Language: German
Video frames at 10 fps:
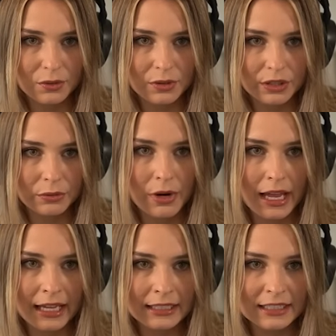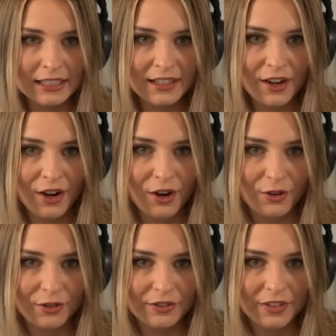natürlich nur Annie.
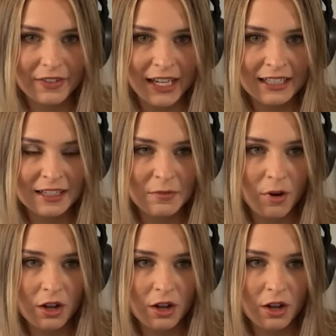Und wir werden im